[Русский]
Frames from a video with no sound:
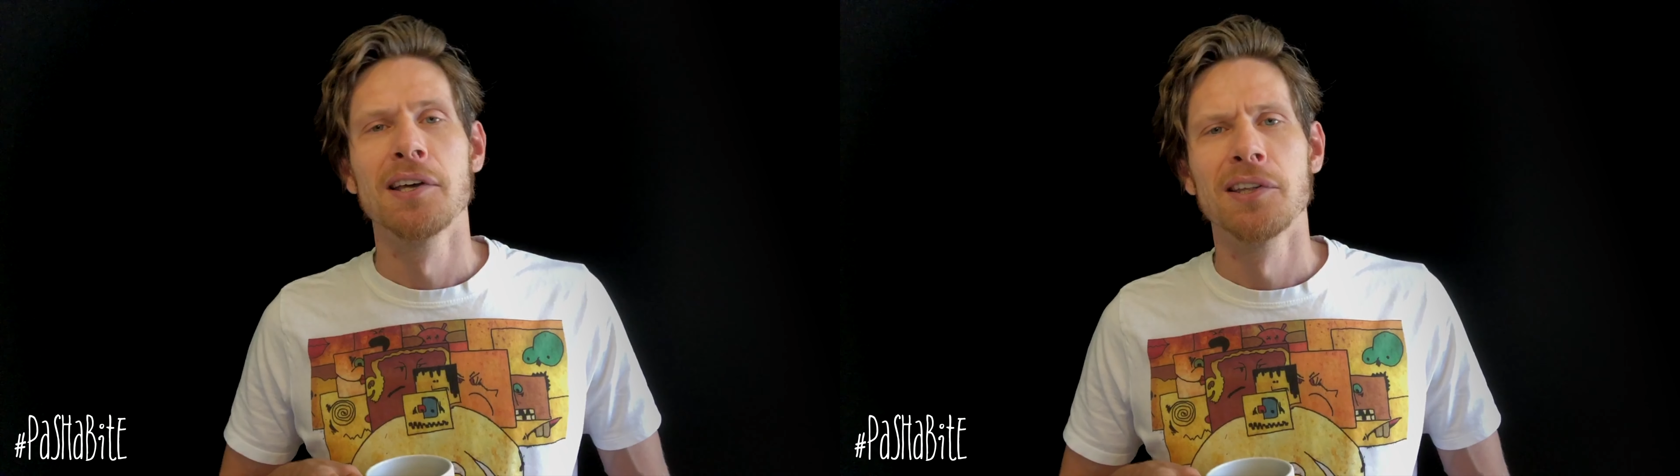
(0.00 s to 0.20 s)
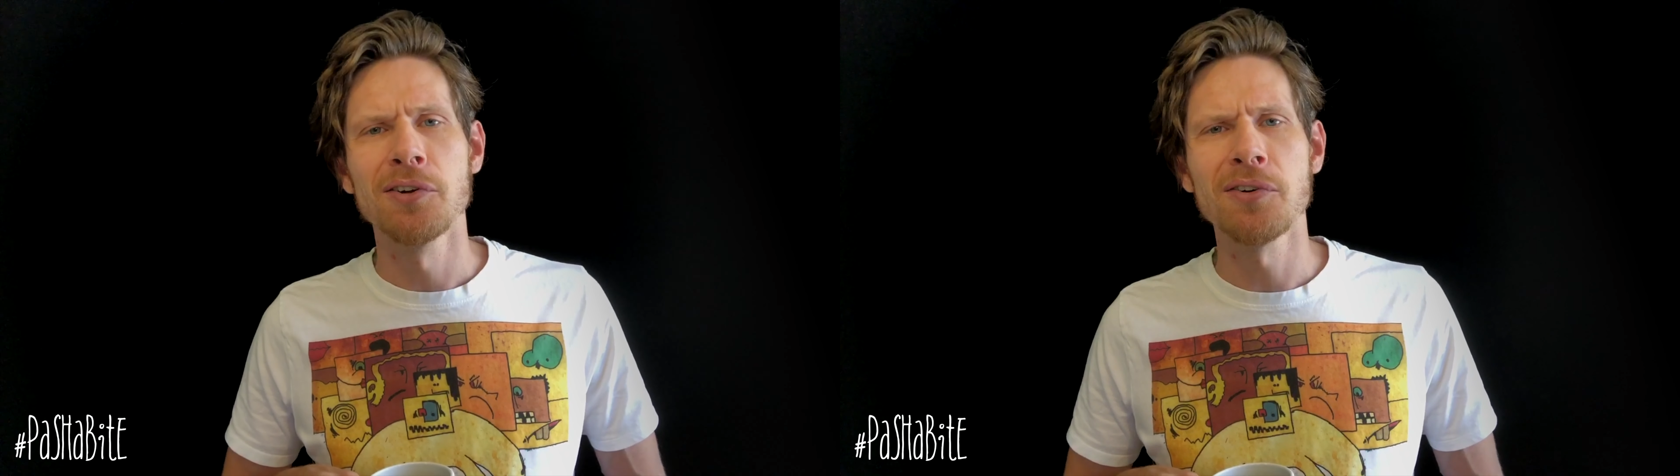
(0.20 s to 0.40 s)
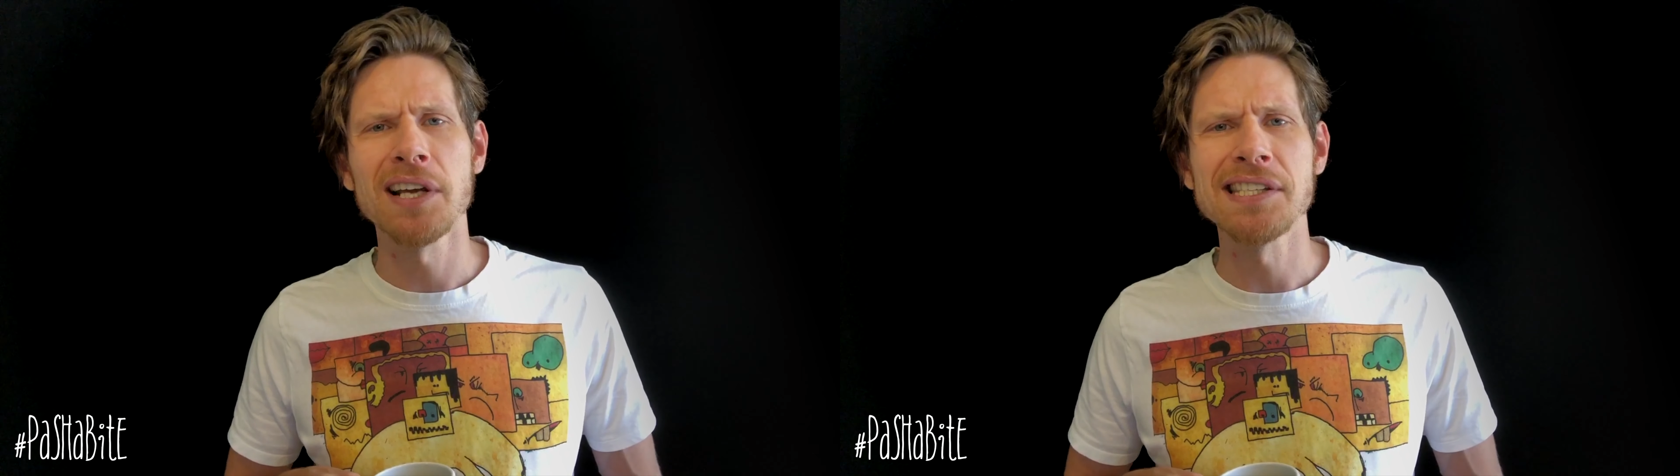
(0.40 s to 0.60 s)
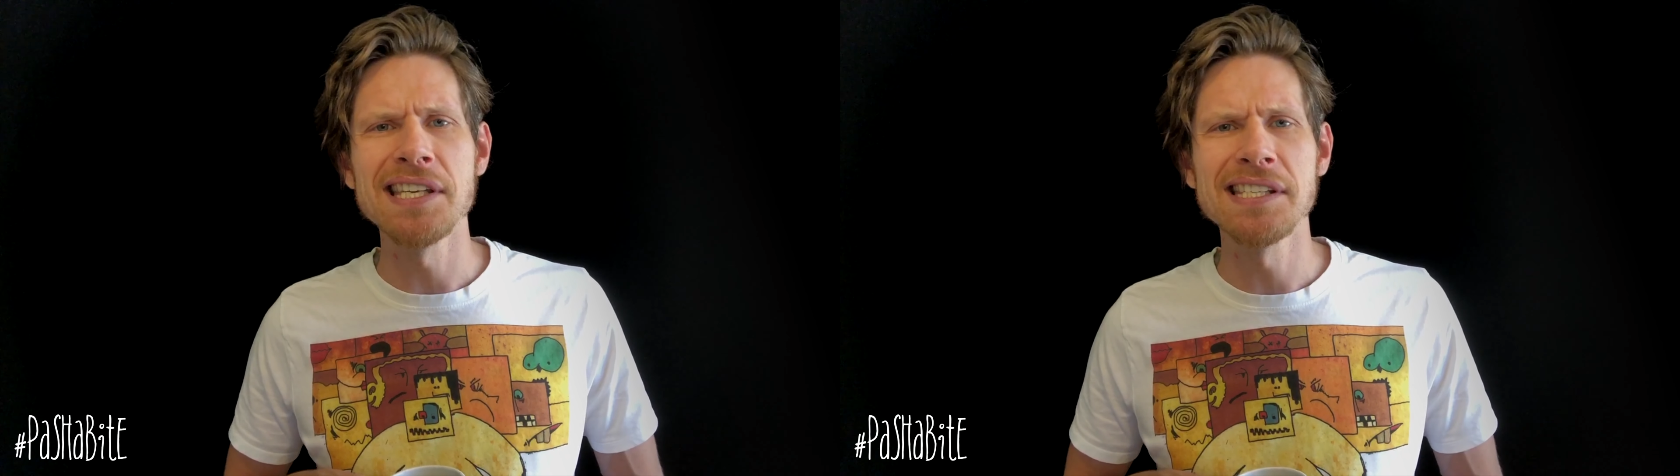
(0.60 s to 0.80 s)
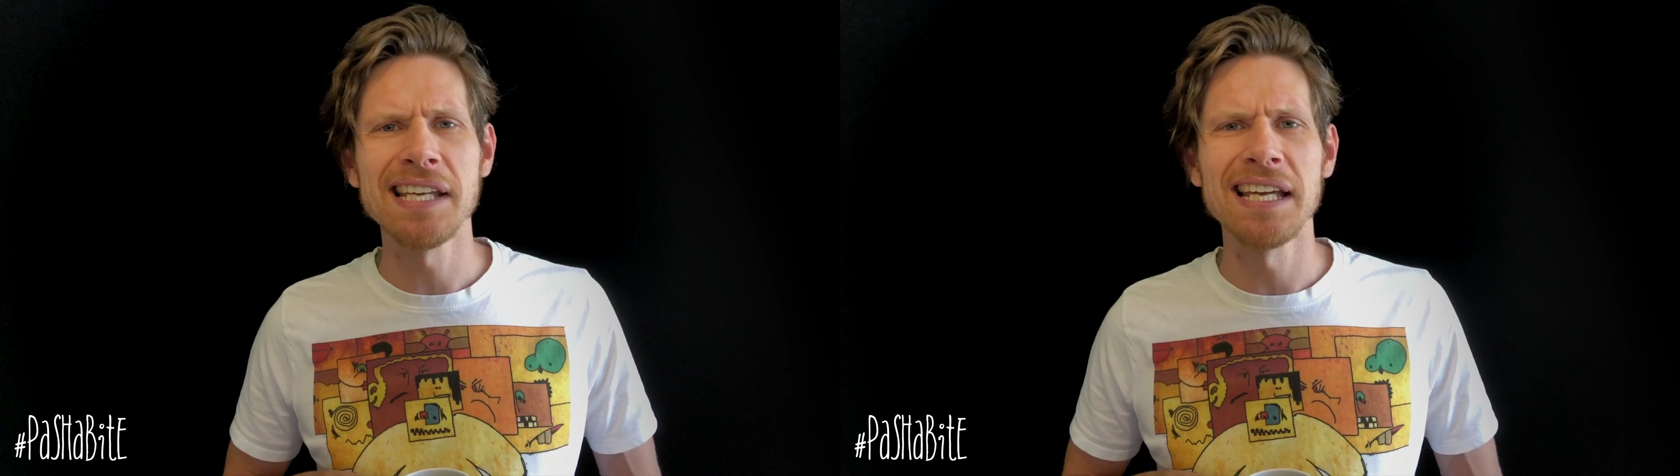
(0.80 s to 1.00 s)
Но
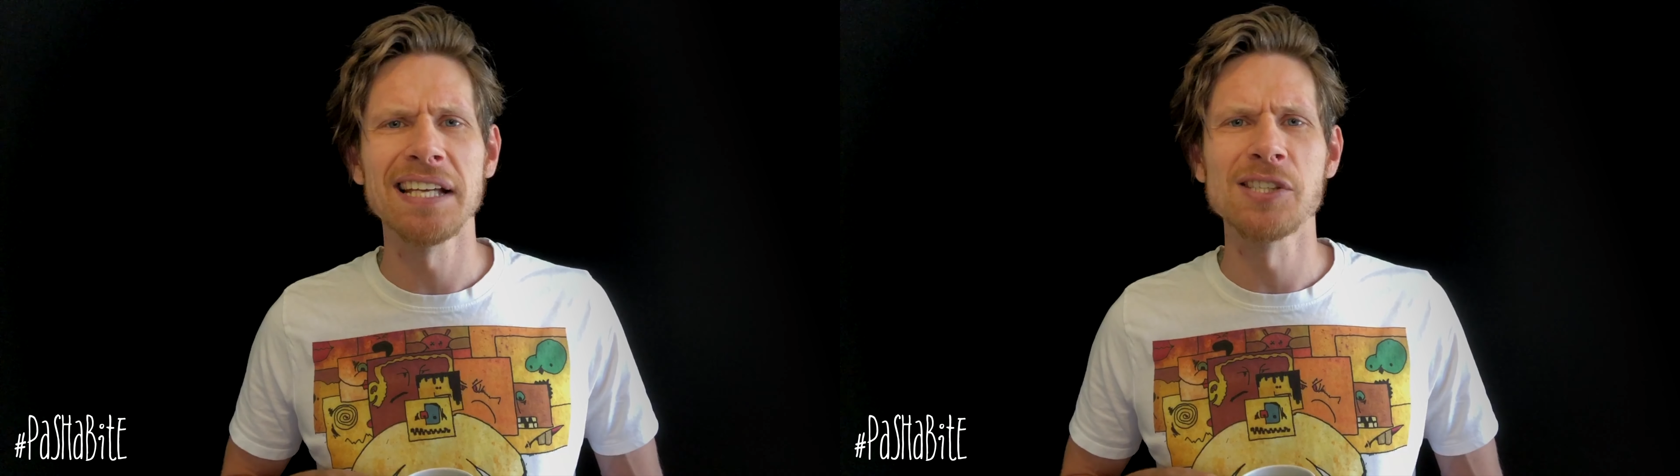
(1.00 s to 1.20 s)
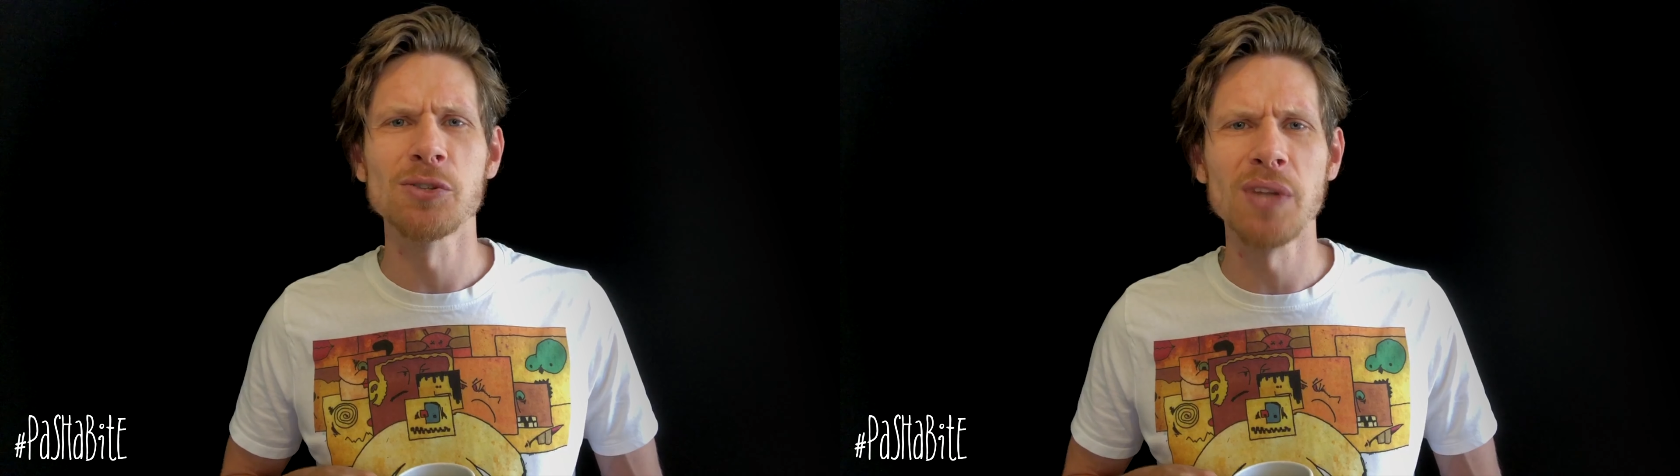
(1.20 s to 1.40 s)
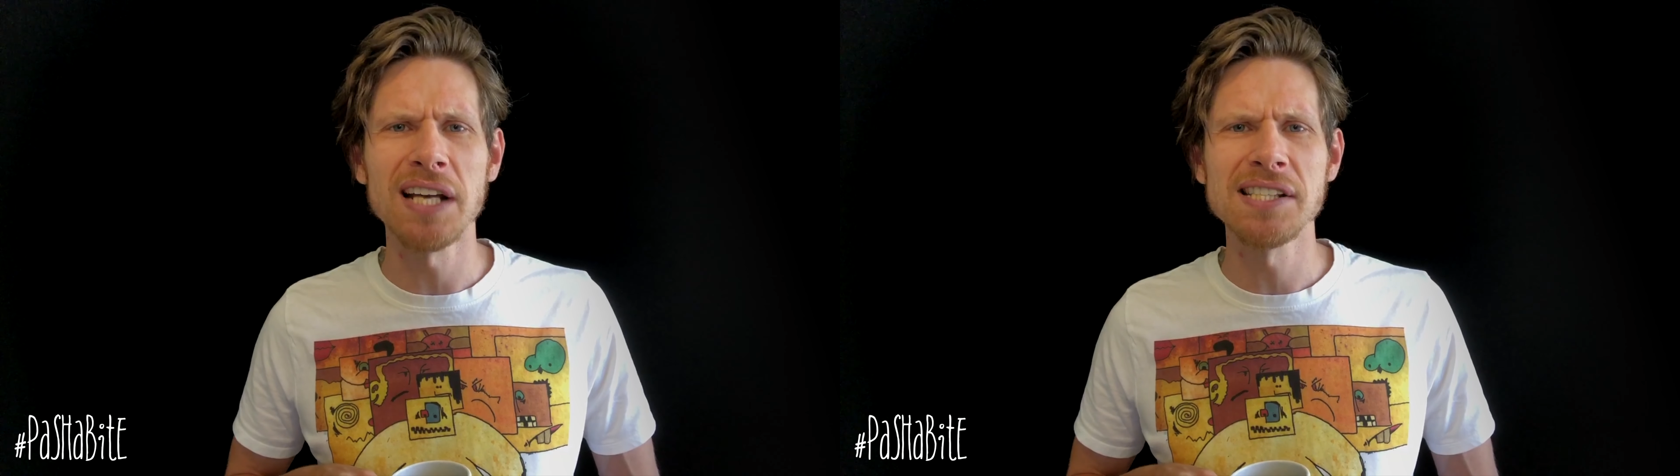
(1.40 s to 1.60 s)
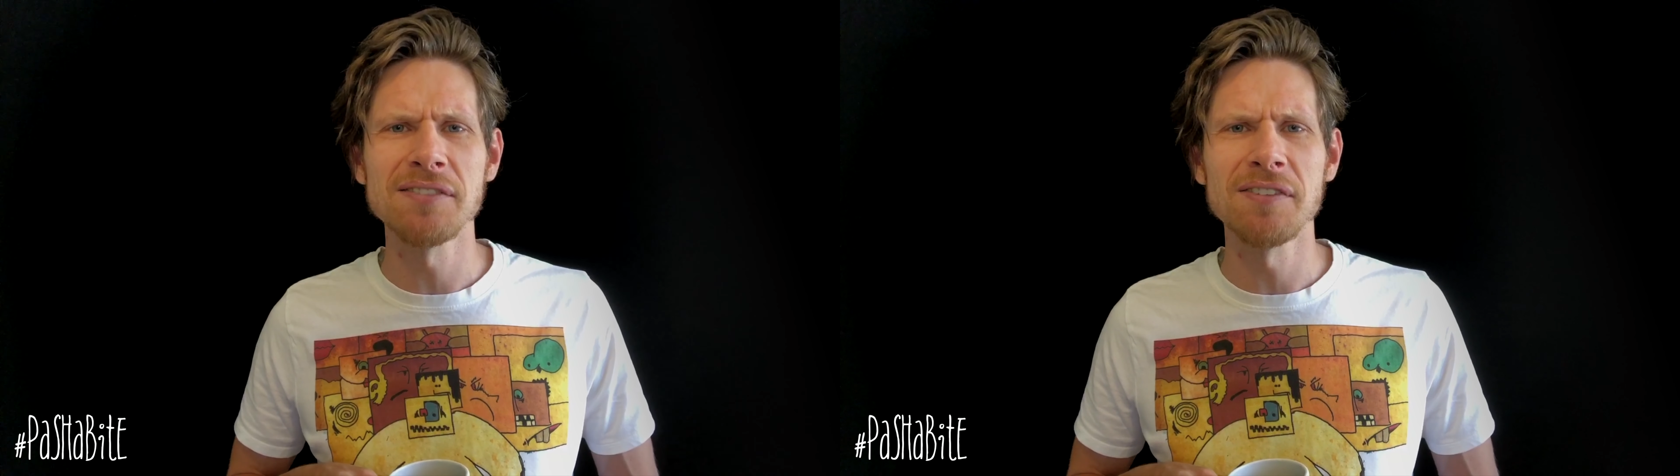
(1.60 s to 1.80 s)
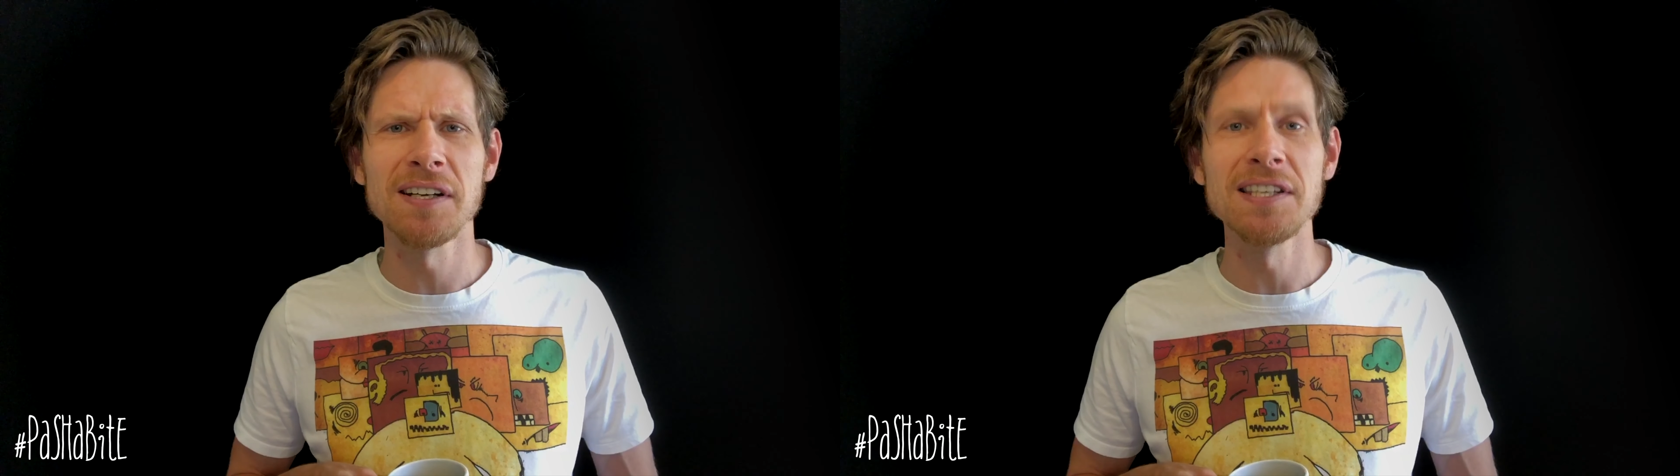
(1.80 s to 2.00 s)
российское
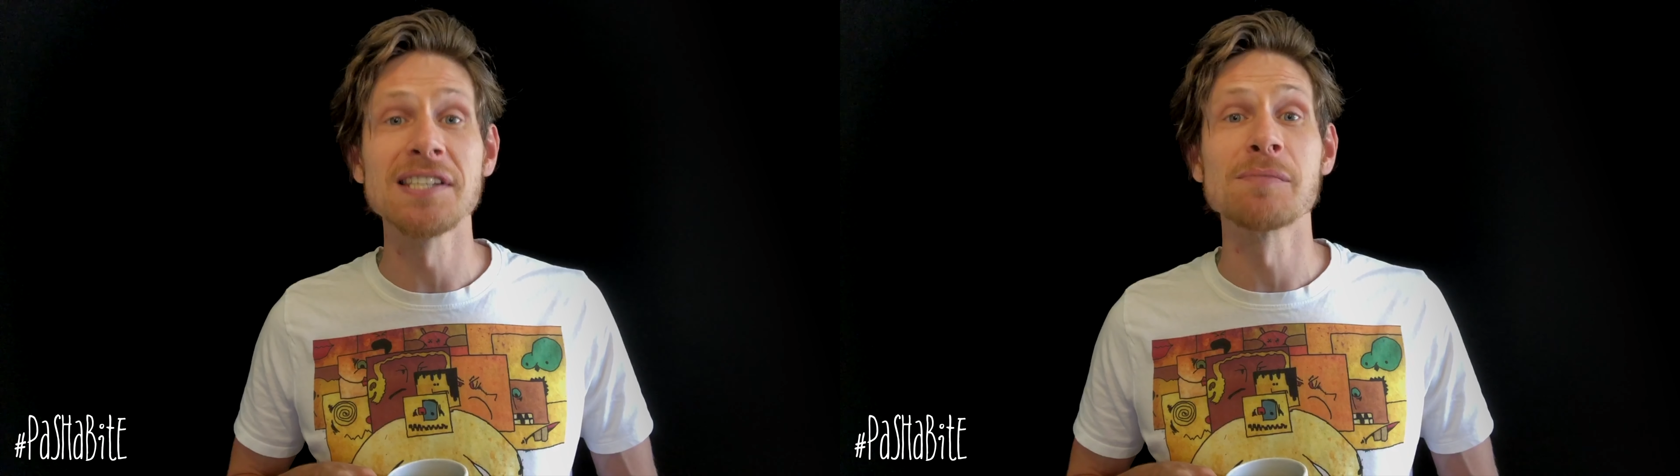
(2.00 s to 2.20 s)
государство не